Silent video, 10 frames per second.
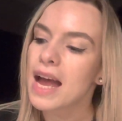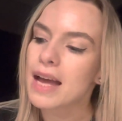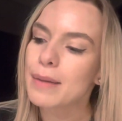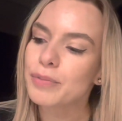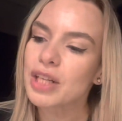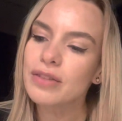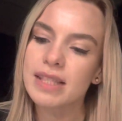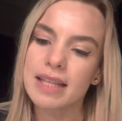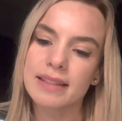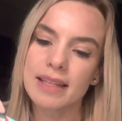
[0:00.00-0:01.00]
E,
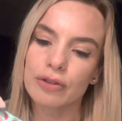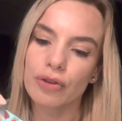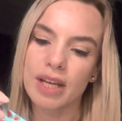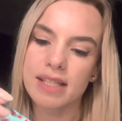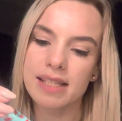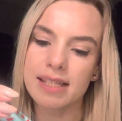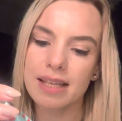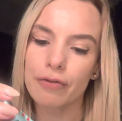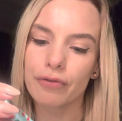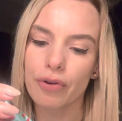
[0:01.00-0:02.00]
przedostatnia to jest
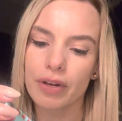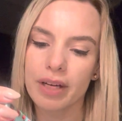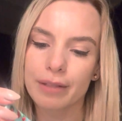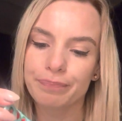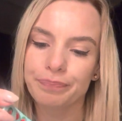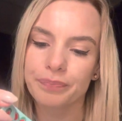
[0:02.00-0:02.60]
Sephora